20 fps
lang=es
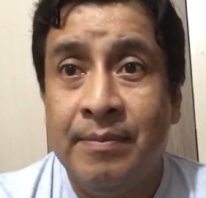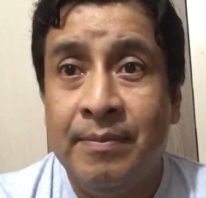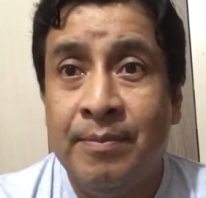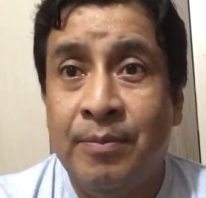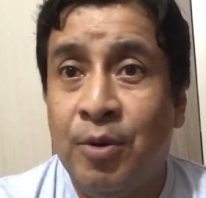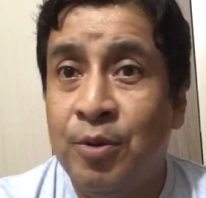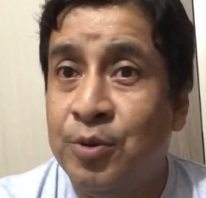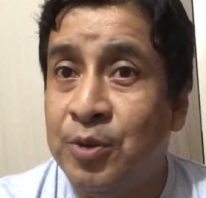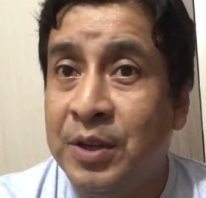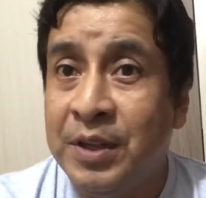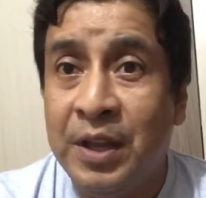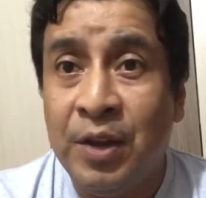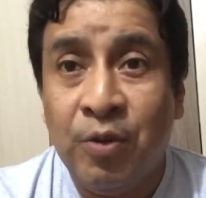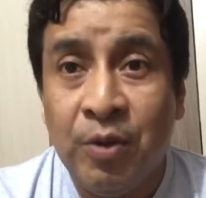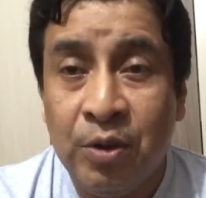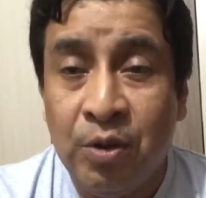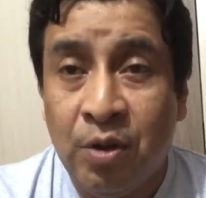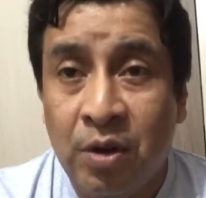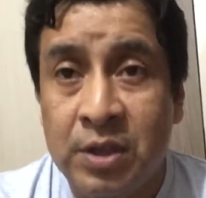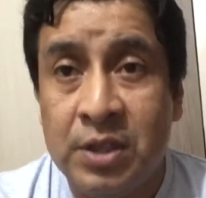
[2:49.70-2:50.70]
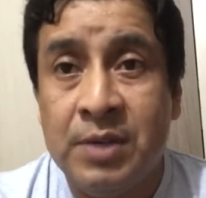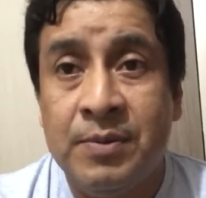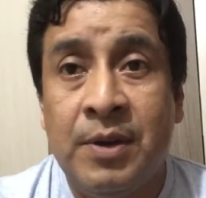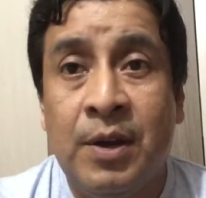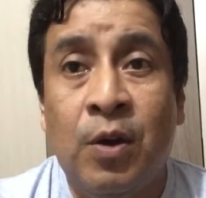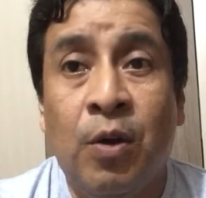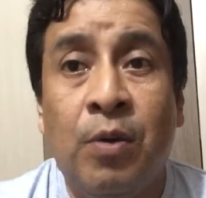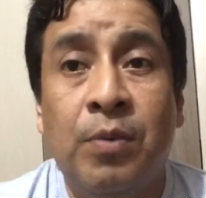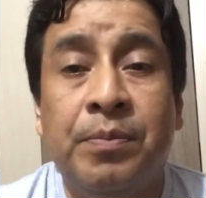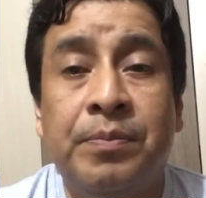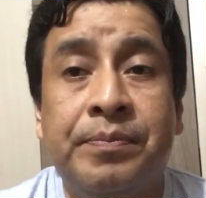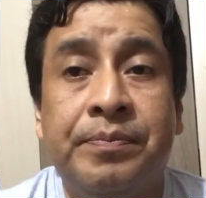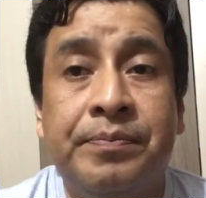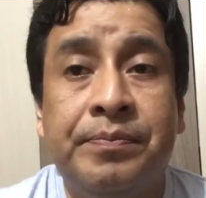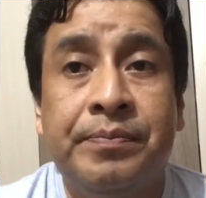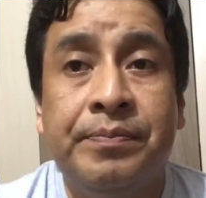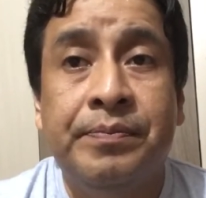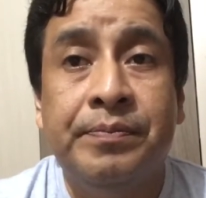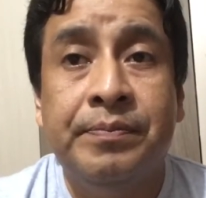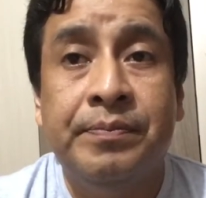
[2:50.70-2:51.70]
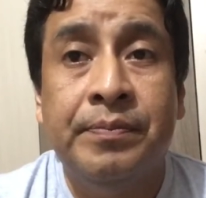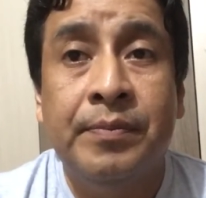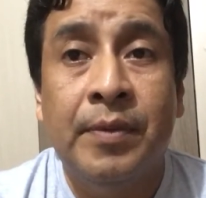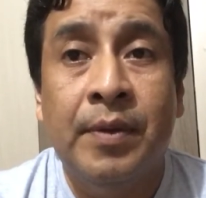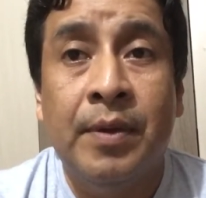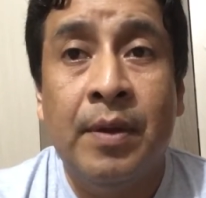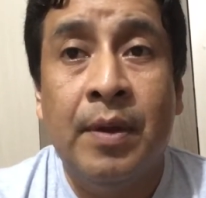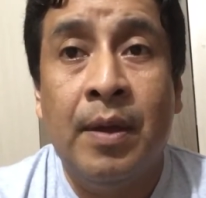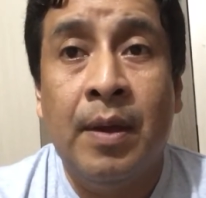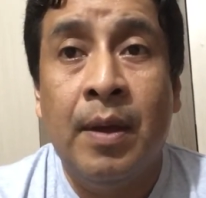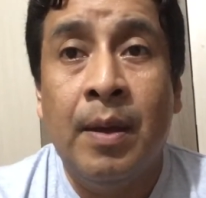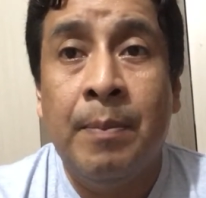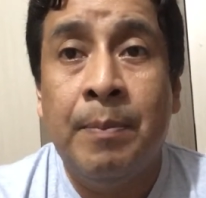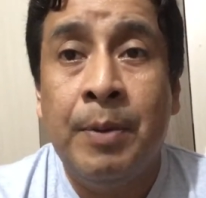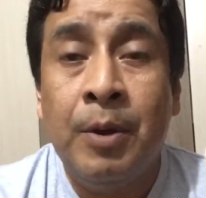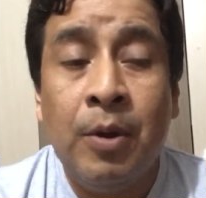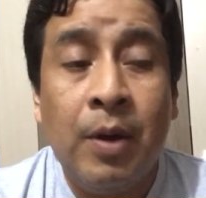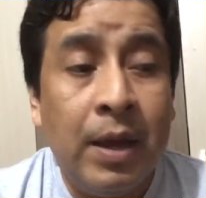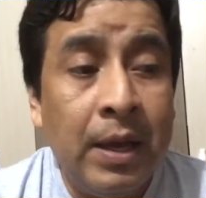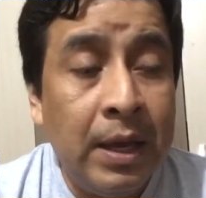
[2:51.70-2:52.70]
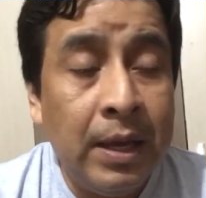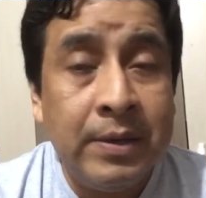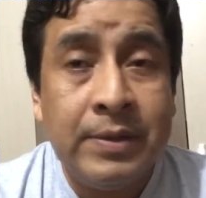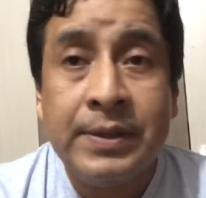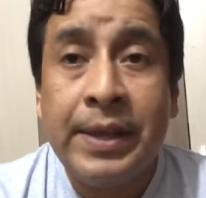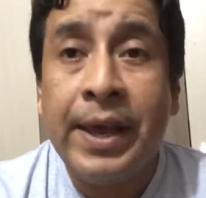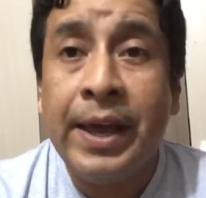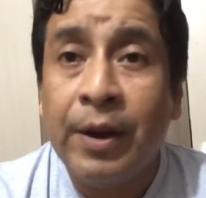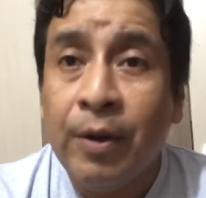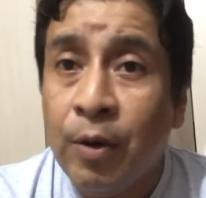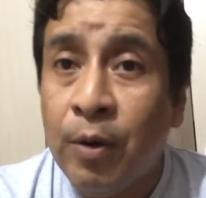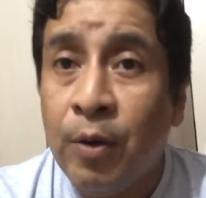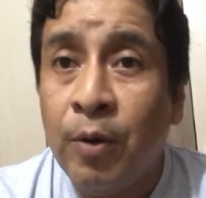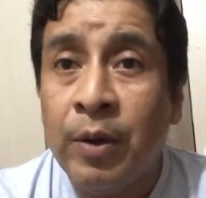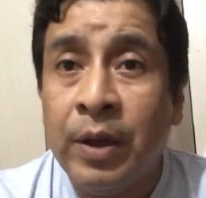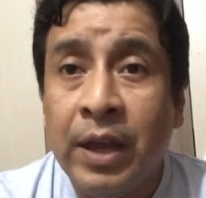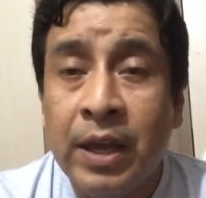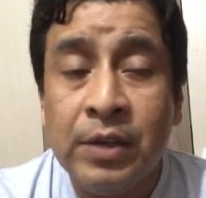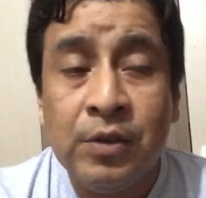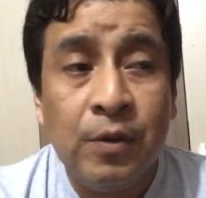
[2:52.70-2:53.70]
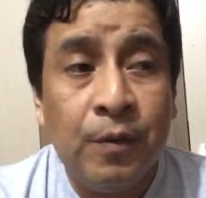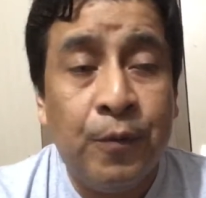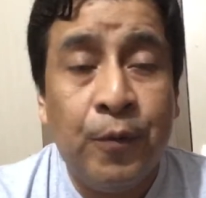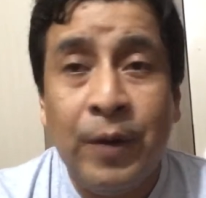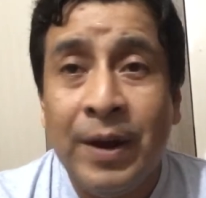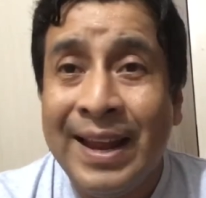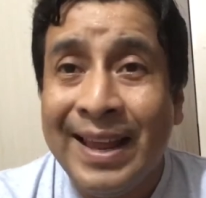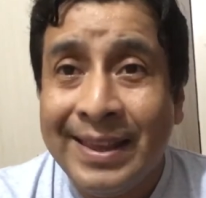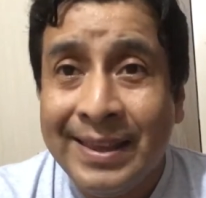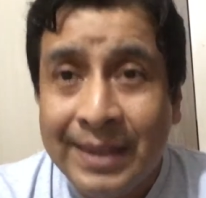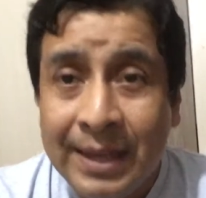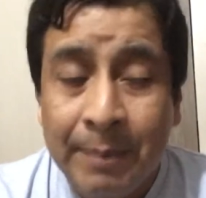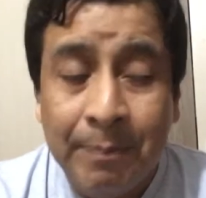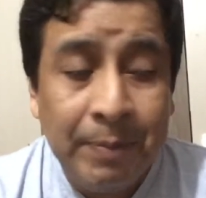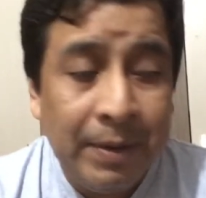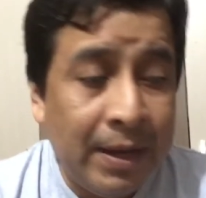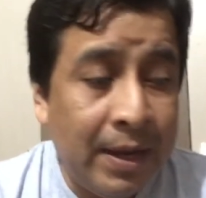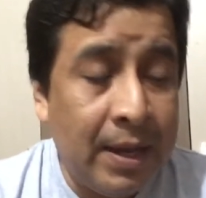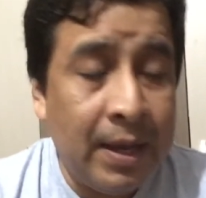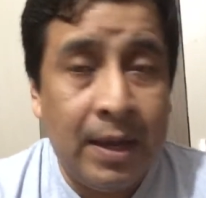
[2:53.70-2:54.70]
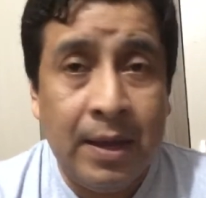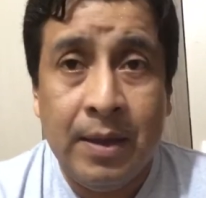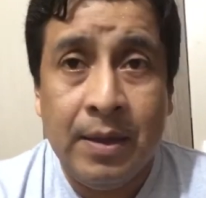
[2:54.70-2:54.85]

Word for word: por suerte no entró ese balón. Pero ahí Cerro lo que hizo fue la típica